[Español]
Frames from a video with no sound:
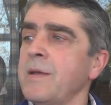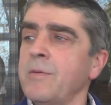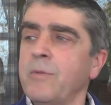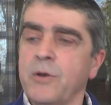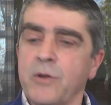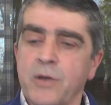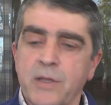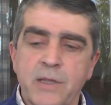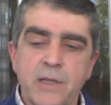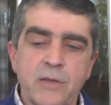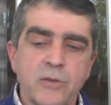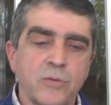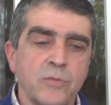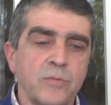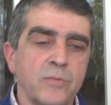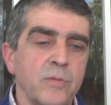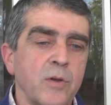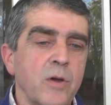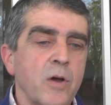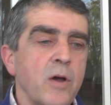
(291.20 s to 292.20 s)
bueno, este es
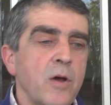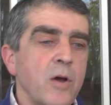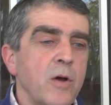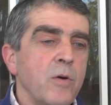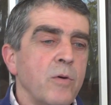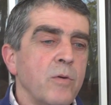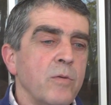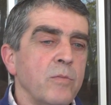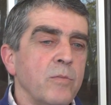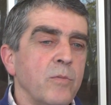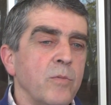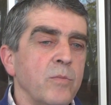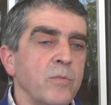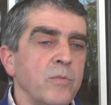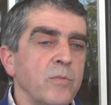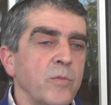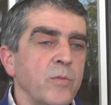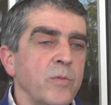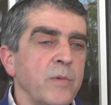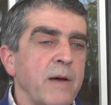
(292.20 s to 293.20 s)

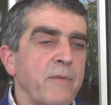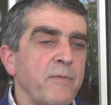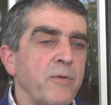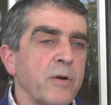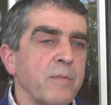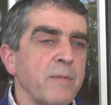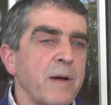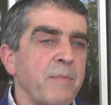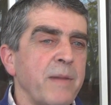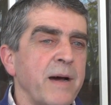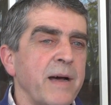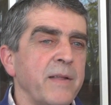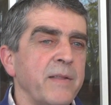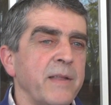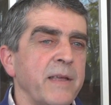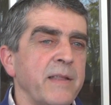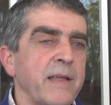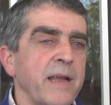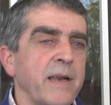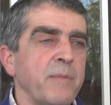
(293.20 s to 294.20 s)
una forma
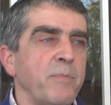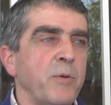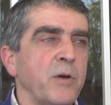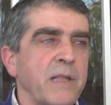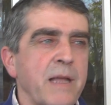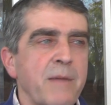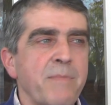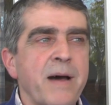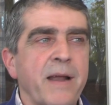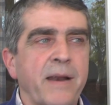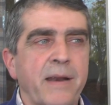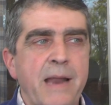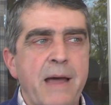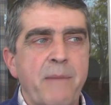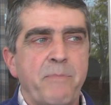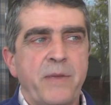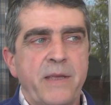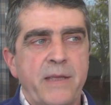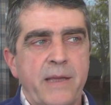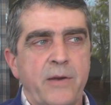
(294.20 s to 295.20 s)
de dar respuestas más
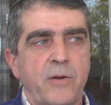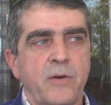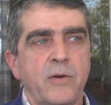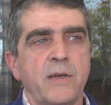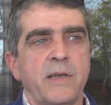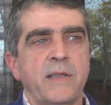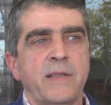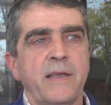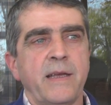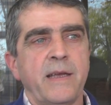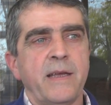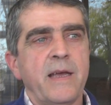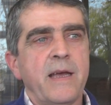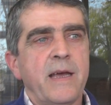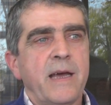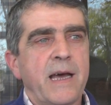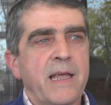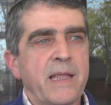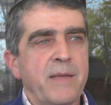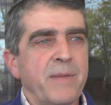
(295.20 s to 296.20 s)
rápidas ¿no? Este,
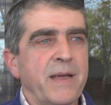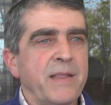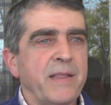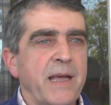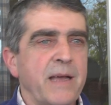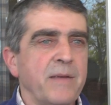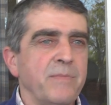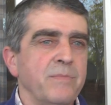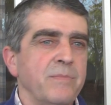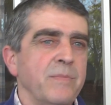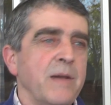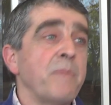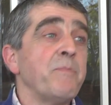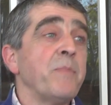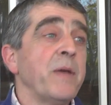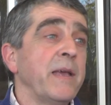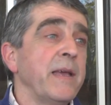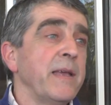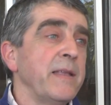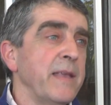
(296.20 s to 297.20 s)
a demandas más
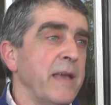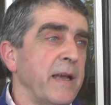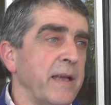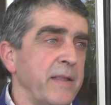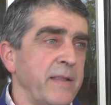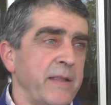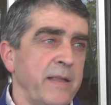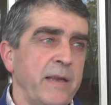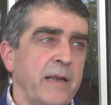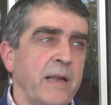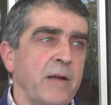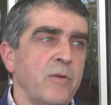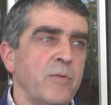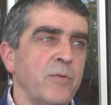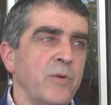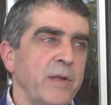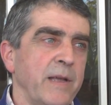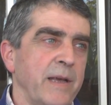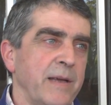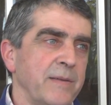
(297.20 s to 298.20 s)
pequeñas que tiene la
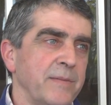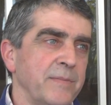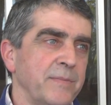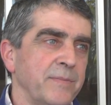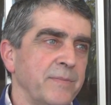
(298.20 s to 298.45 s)
comunidad.